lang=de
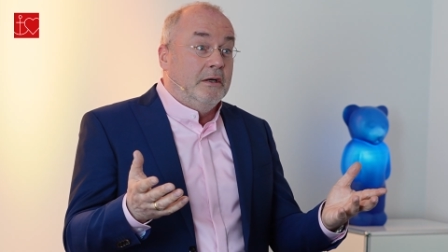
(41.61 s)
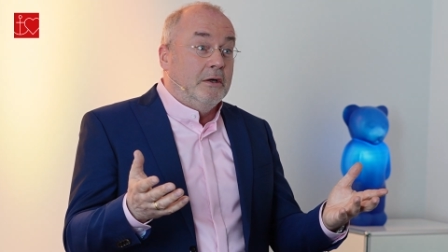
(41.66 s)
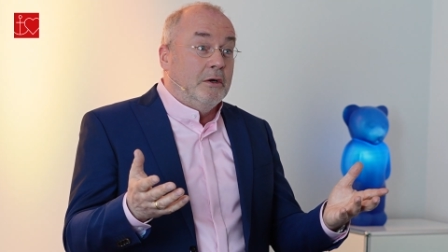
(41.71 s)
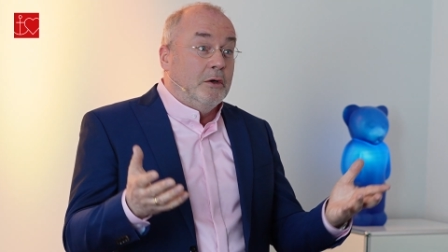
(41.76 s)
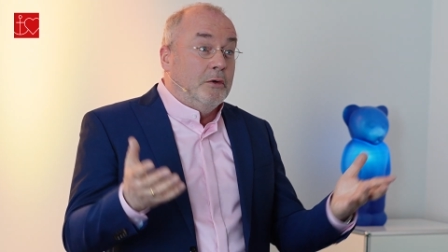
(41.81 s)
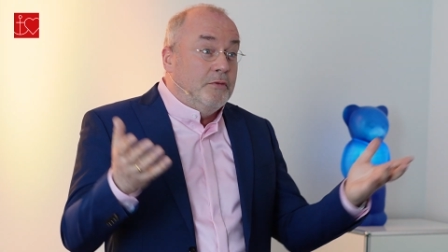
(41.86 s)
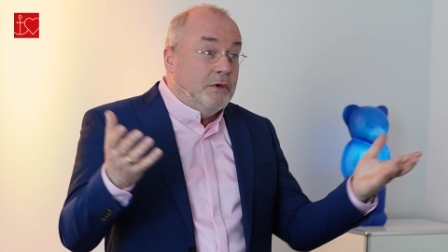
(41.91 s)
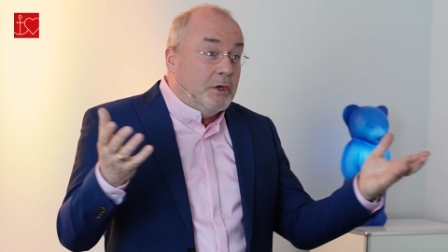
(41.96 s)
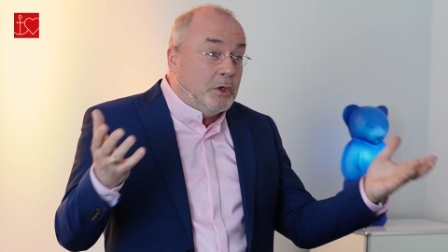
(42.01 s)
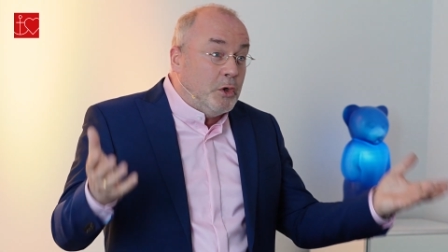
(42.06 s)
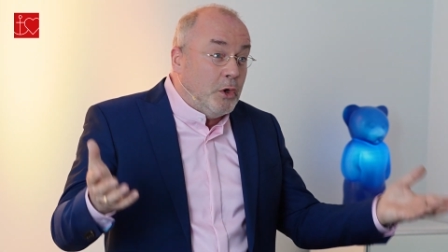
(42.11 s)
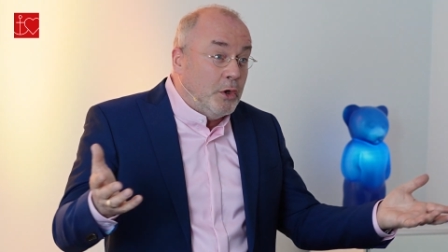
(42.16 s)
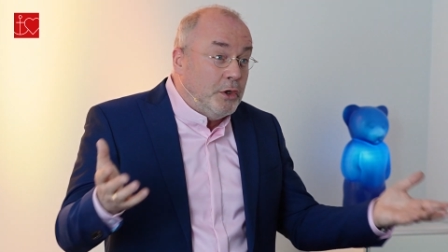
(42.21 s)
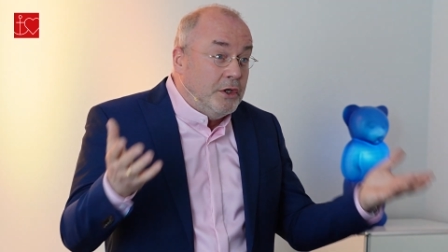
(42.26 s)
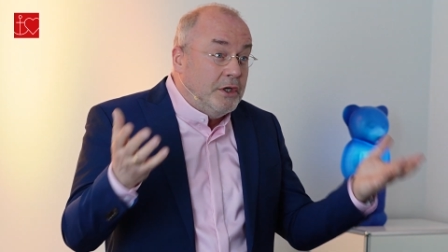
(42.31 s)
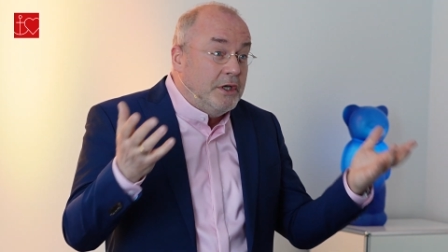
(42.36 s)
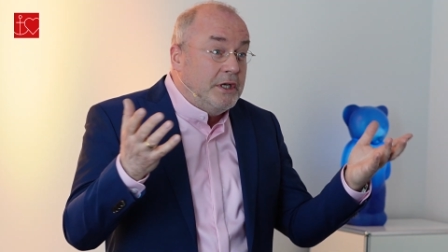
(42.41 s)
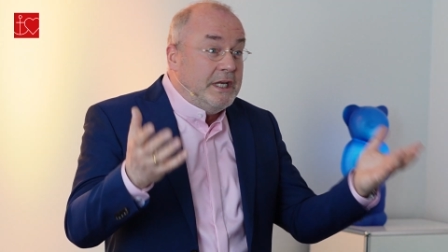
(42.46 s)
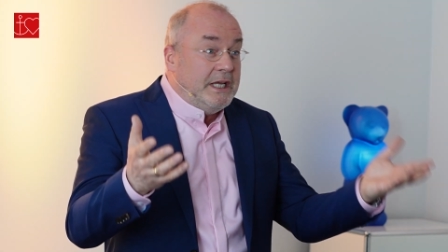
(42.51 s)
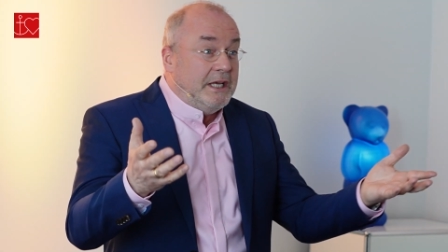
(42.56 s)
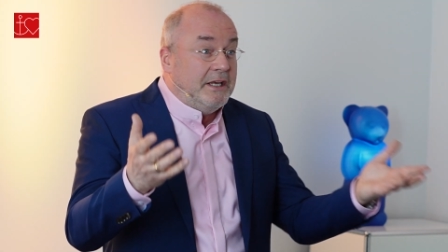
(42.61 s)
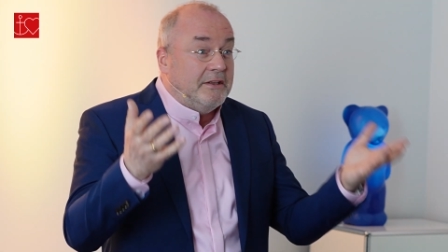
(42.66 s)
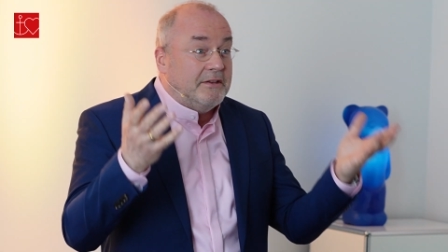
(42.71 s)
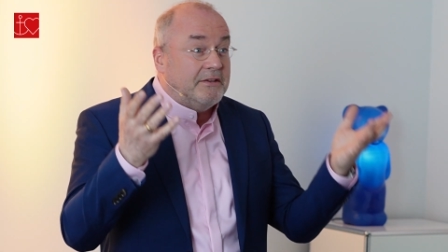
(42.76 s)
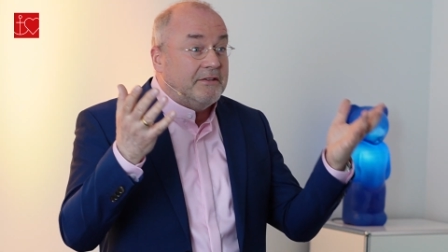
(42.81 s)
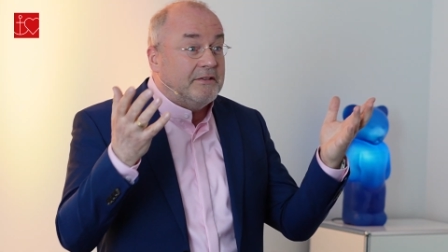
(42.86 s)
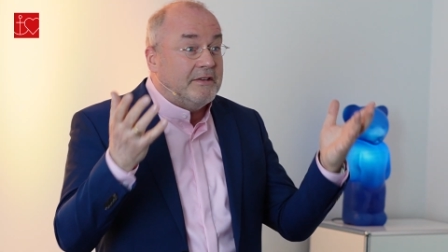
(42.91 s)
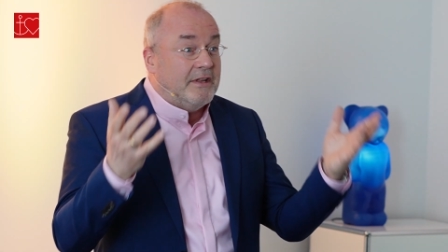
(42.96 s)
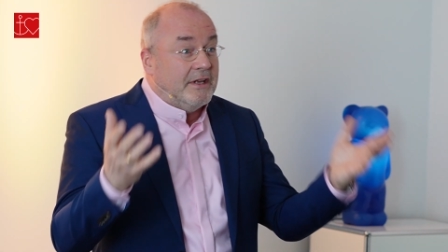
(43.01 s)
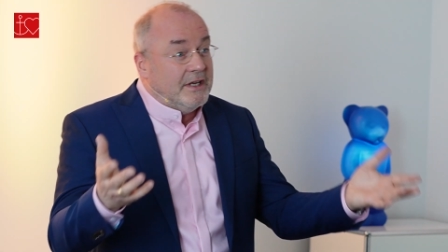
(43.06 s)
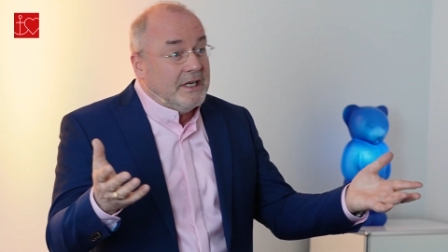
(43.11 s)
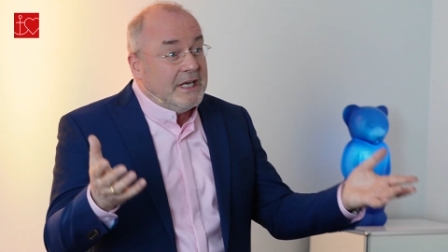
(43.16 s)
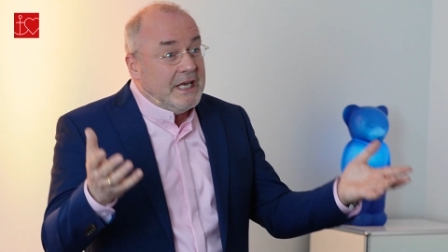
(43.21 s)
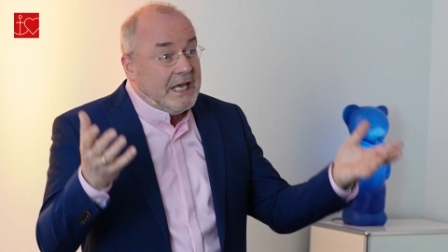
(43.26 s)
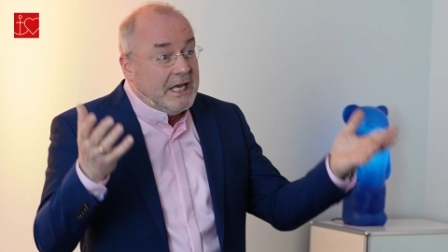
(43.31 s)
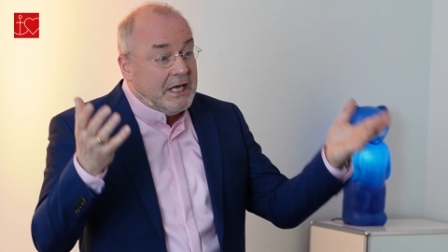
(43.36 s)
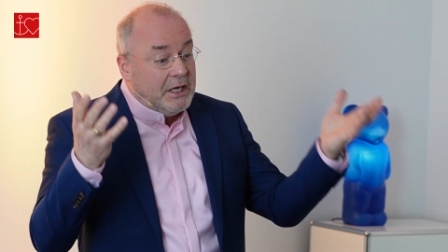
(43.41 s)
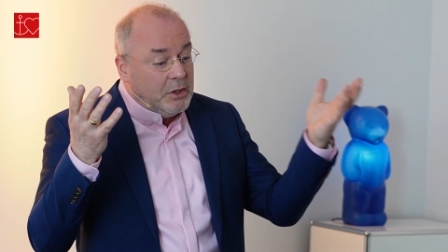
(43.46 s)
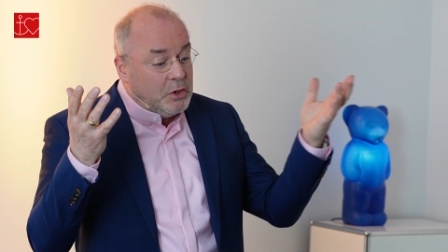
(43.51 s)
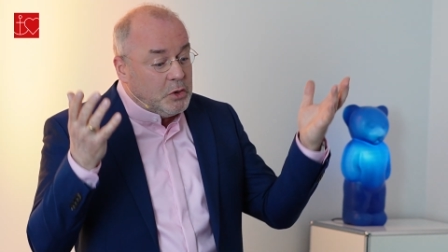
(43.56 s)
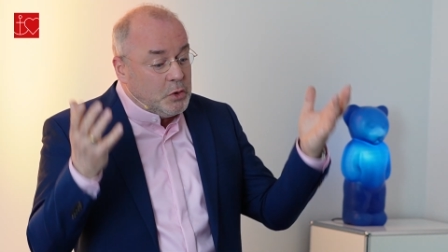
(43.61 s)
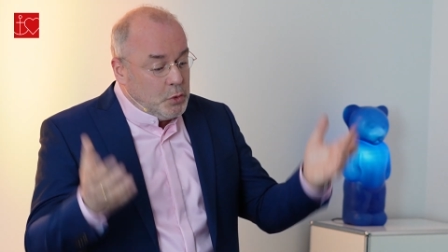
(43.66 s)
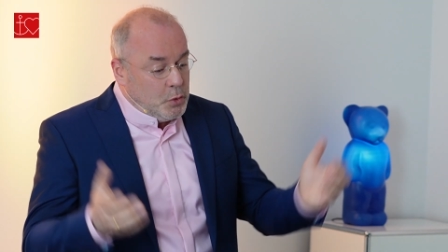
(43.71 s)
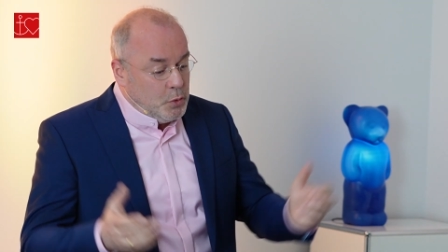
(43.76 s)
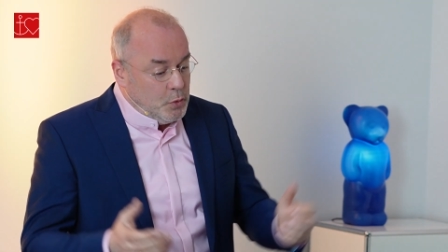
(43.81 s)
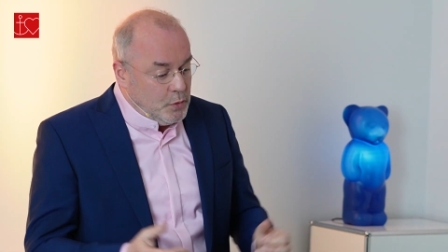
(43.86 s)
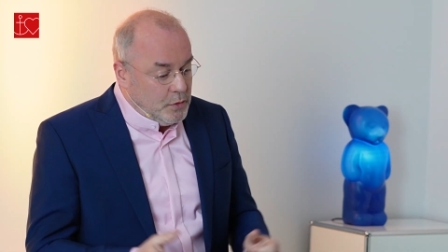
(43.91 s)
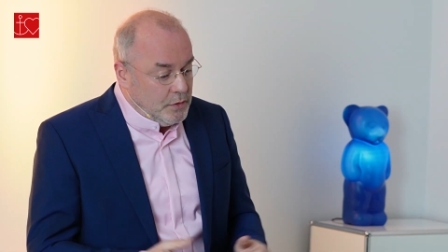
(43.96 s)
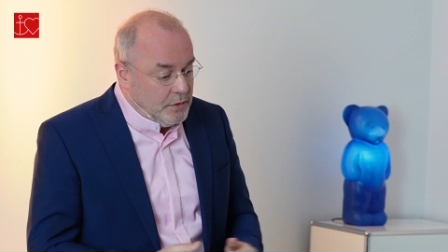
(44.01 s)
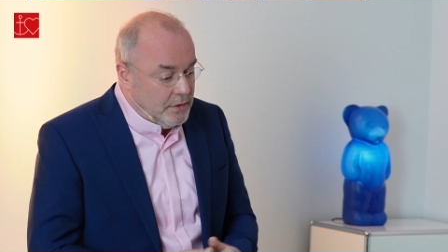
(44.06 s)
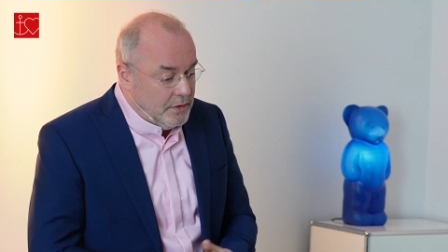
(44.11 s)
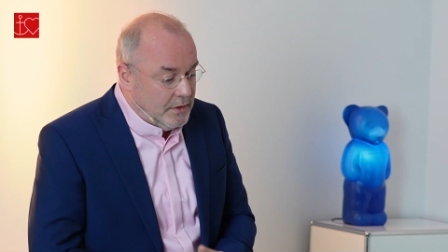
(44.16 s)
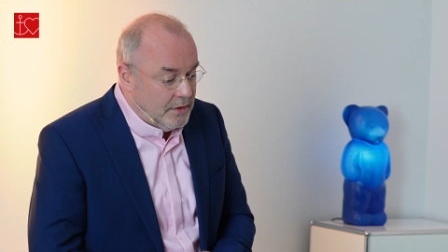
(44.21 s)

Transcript: Und wir können nichts dagegen tun.